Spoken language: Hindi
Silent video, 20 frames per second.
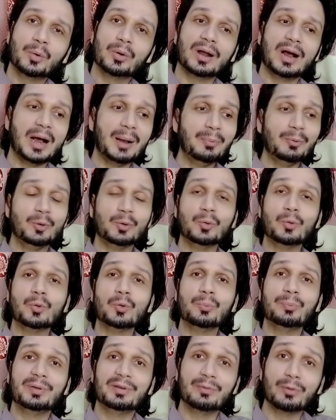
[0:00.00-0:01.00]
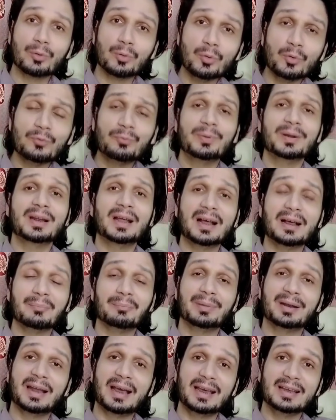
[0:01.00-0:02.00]
और आप लोगों को बेवकूफ़ बना
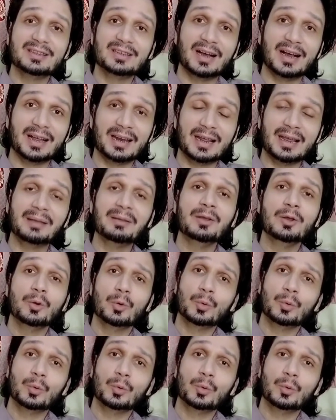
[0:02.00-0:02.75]
बनाए जा रहा है